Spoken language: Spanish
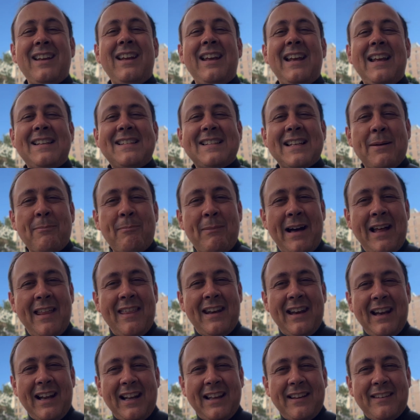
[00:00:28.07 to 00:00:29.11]
esa
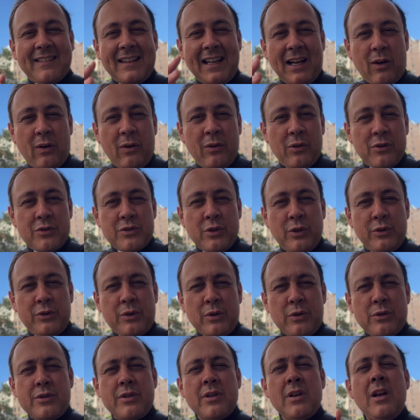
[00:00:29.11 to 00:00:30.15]
madre que está con
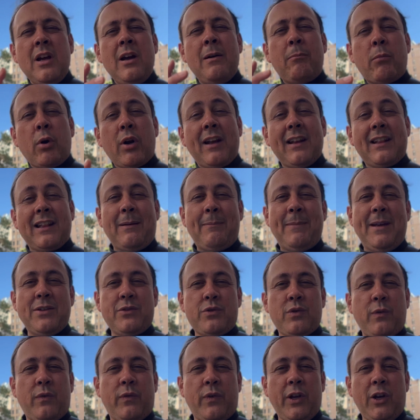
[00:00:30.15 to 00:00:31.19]
nosotros porque también
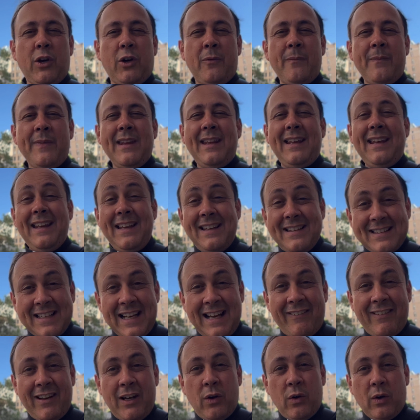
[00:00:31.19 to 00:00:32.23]
sufrió y
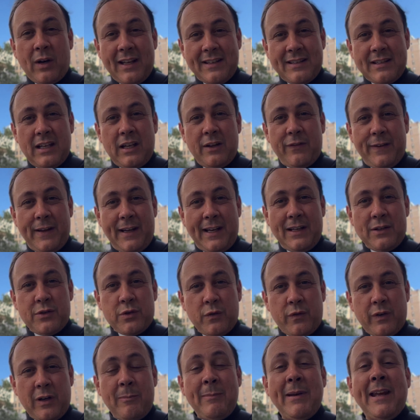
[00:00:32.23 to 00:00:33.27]
sabe lo que significa el
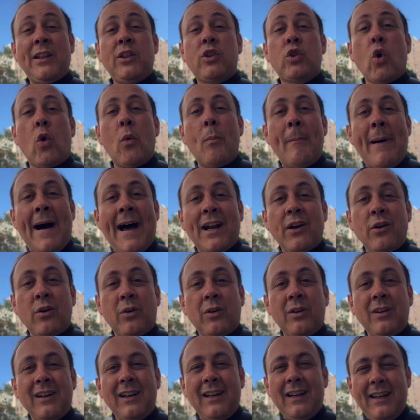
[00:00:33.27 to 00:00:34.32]
sufrimiento humano,
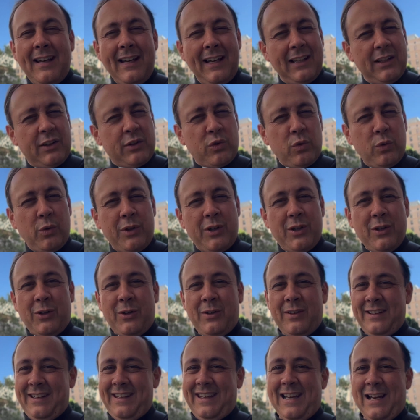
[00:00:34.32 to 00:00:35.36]
el tuyo
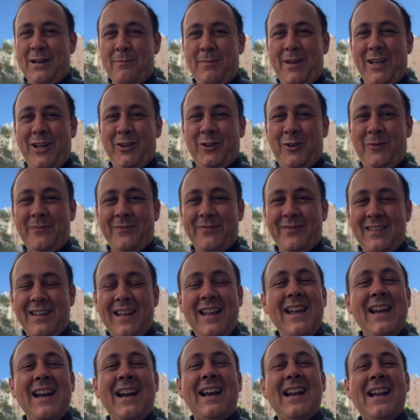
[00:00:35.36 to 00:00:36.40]
y el mío.
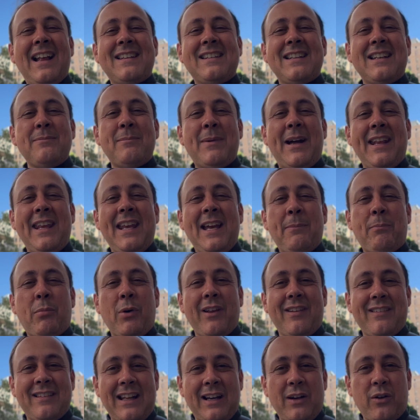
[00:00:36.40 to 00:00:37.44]
Gracias María por
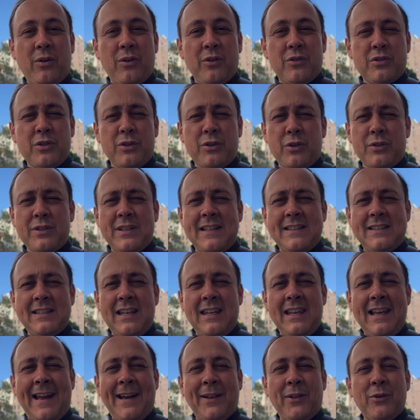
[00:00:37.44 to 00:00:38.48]
estar con nosotros y
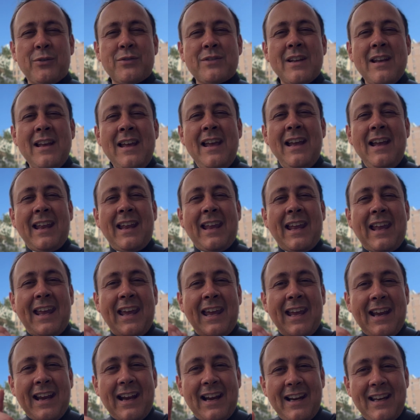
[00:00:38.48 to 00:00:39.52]
enseñarnos
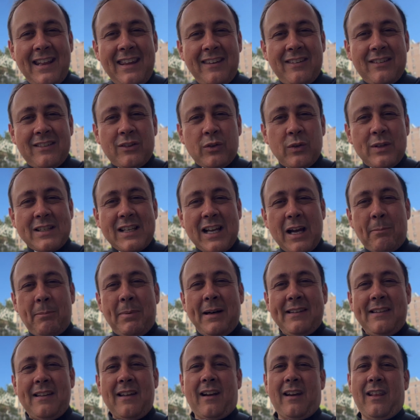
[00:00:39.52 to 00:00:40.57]
que Cristo es
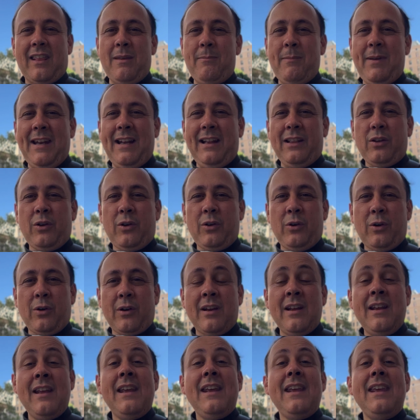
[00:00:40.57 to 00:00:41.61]
capaz de redimir el dolor
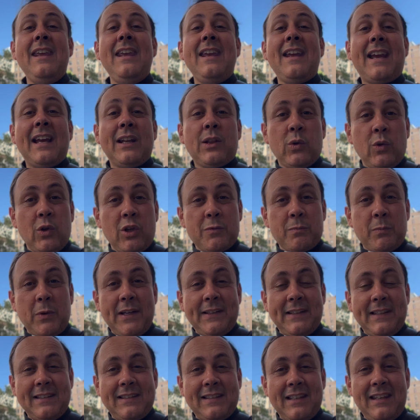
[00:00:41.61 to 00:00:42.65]
y que tú nos
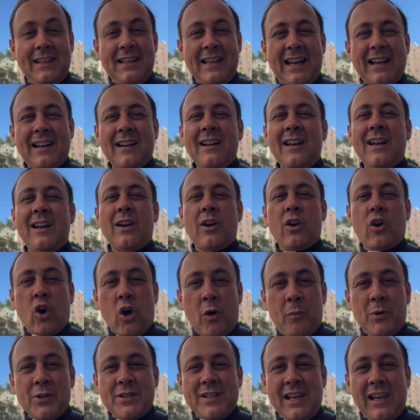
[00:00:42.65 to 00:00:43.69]
puedes enseñar
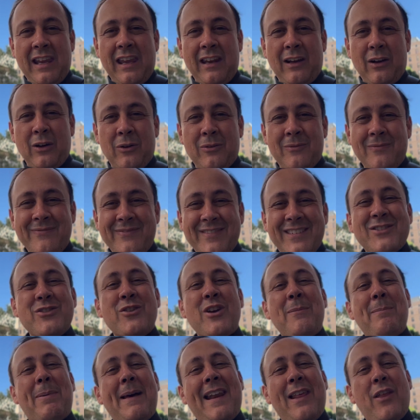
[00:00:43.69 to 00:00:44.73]
cómo seguirlo. Soy
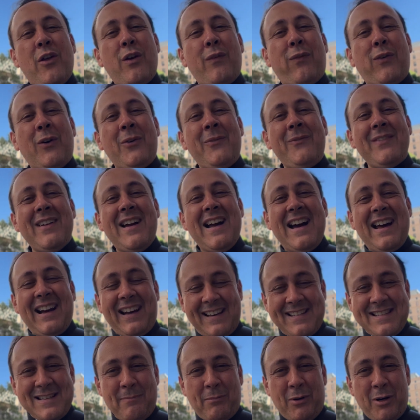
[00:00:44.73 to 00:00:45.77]
el Padre Adolfo.
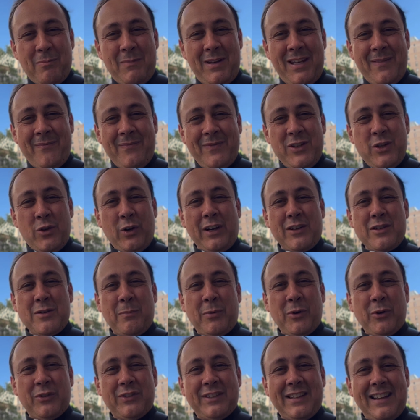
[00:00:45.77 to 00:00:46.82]
Recen por mí, yo rezo
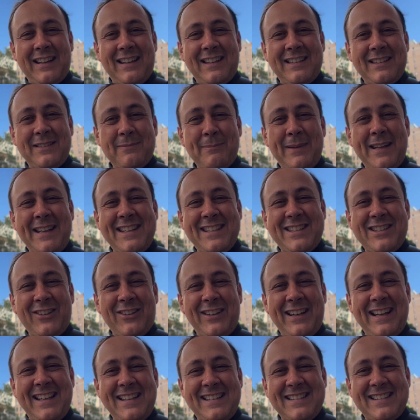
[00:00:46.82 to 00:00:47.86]
por ustedes.
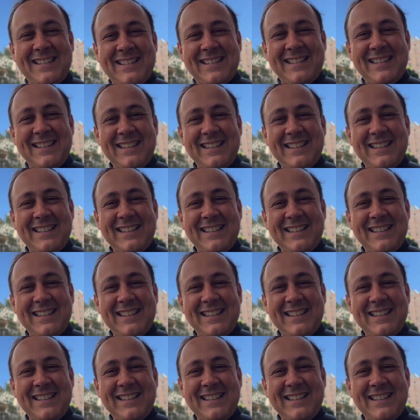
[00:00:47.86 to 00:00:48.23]
Bendiciones.